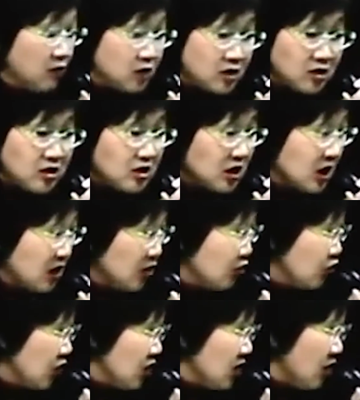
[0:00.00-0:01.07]
我私底下有
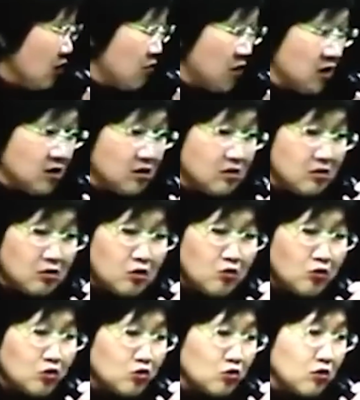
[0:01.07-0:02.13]
见到面，他跟
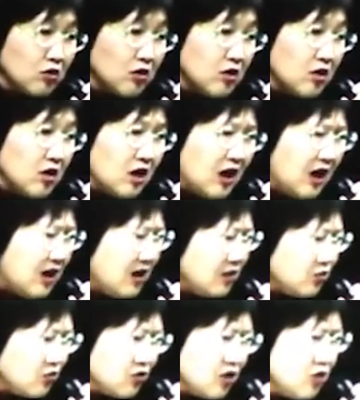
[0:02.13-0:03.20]
我说啊，
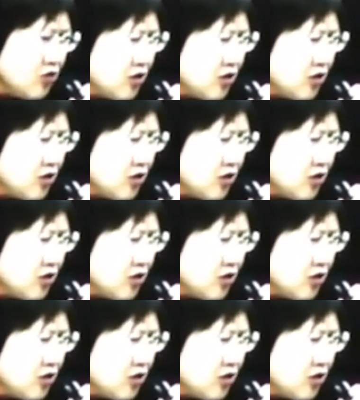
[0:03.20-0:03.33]
徐